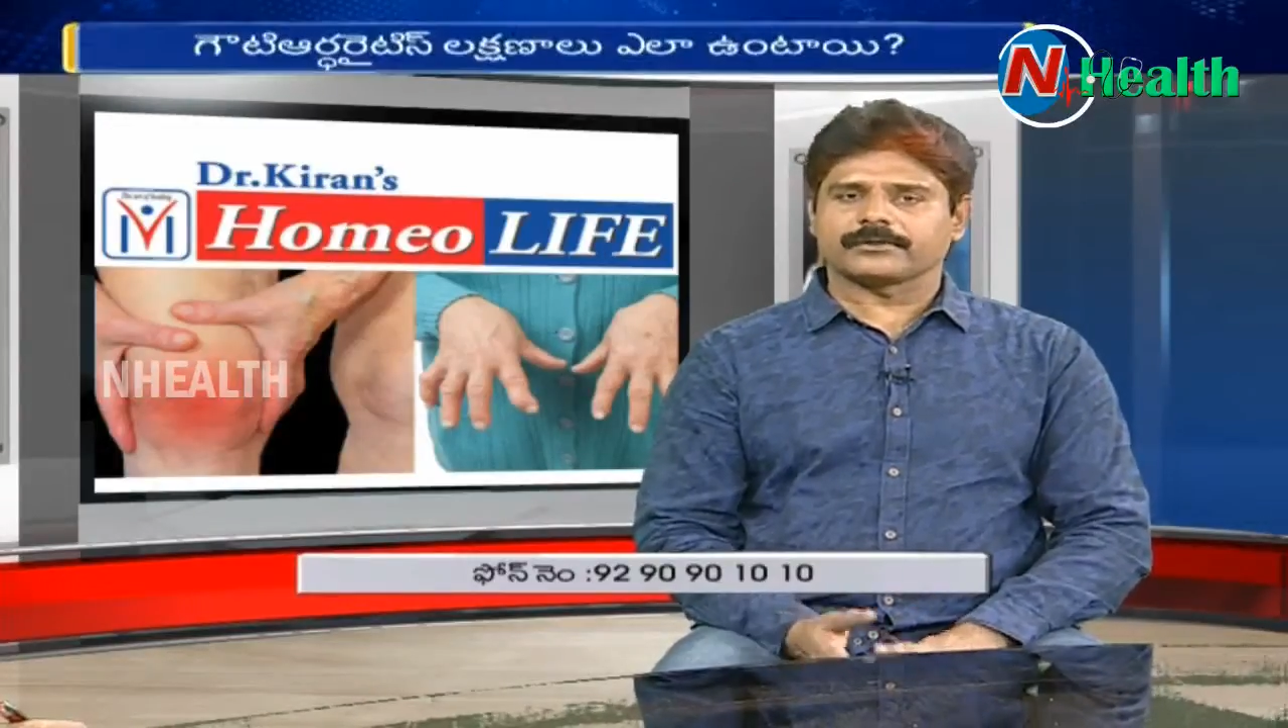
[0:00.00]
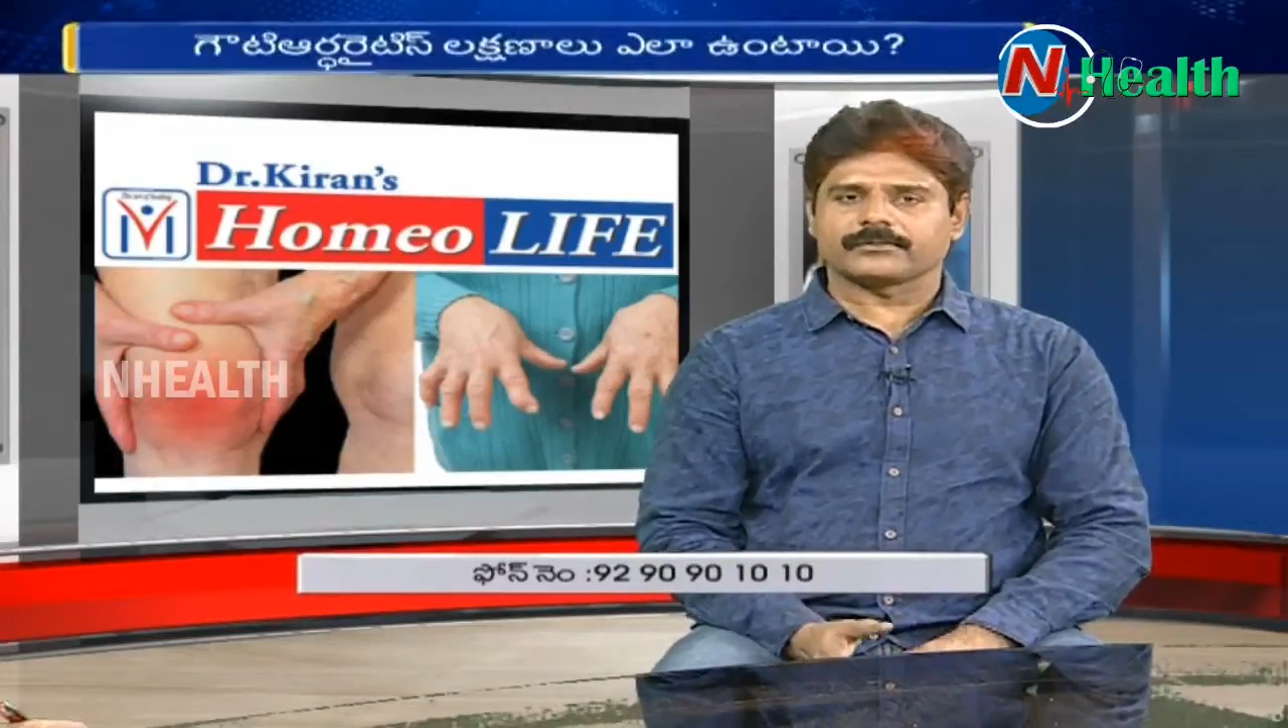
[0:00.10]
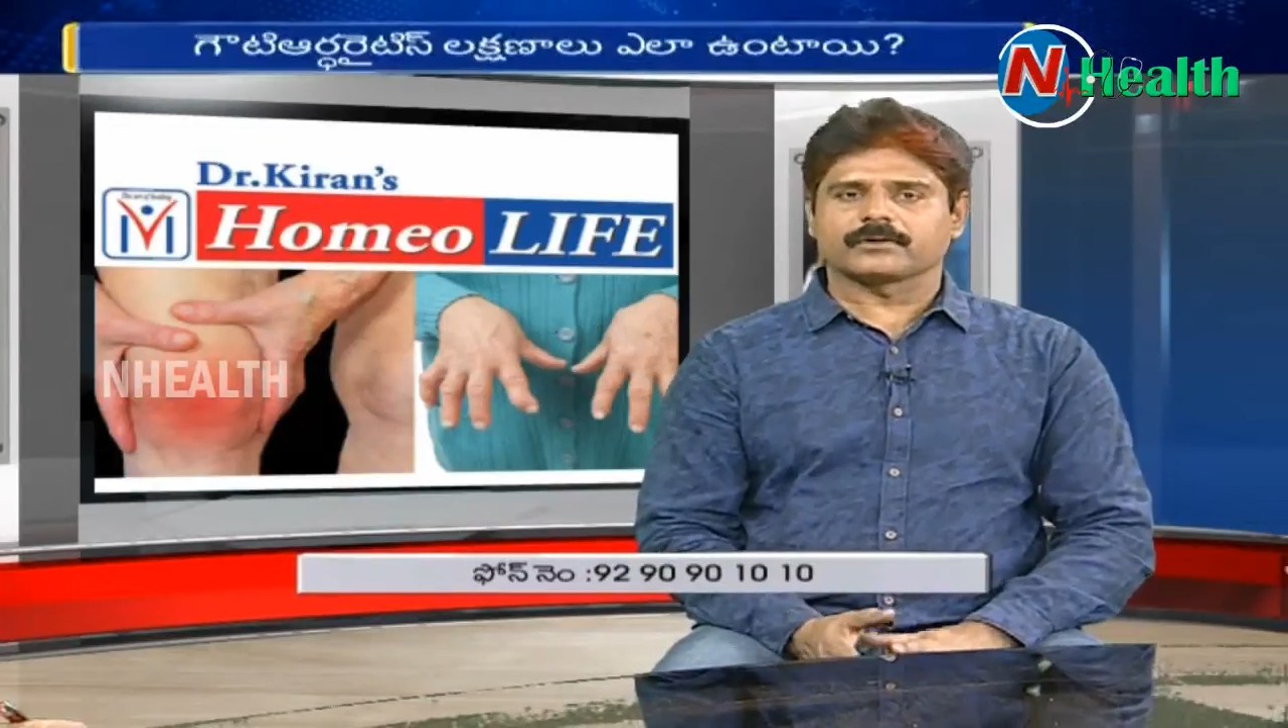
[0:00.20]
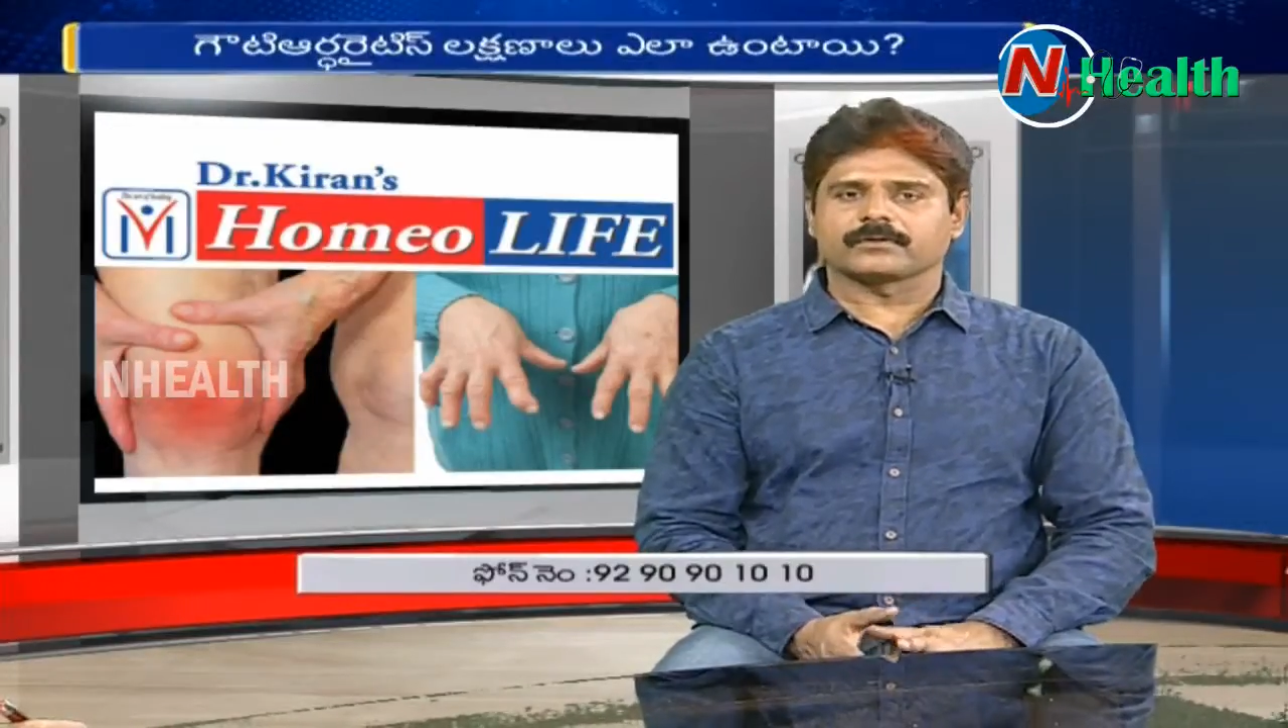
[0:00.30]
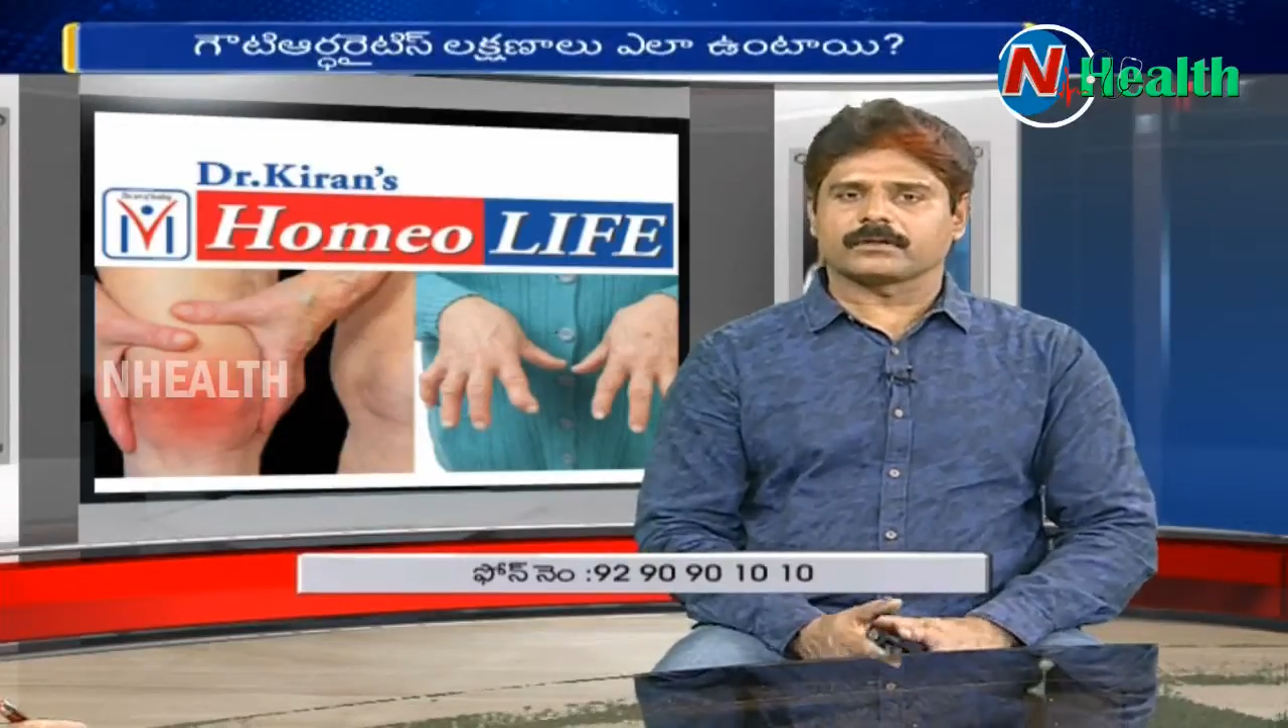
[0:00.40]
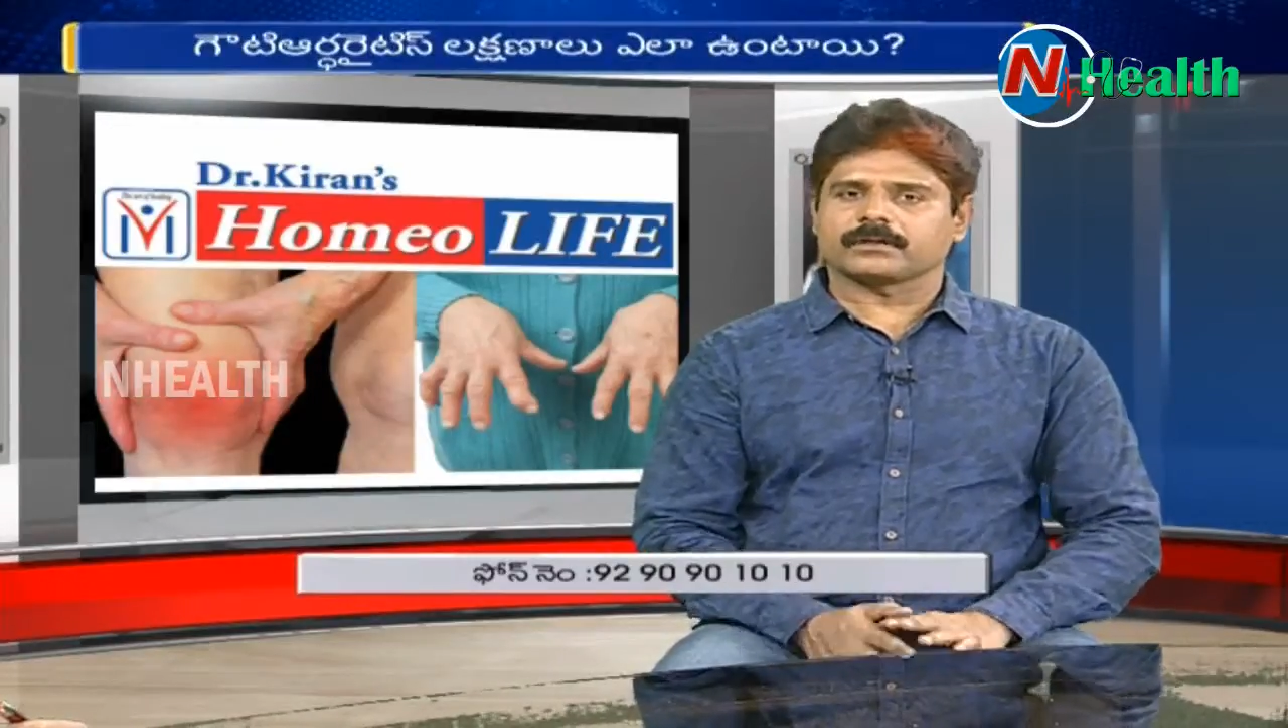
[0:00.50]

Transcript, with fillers: ఏమున్నా కూడా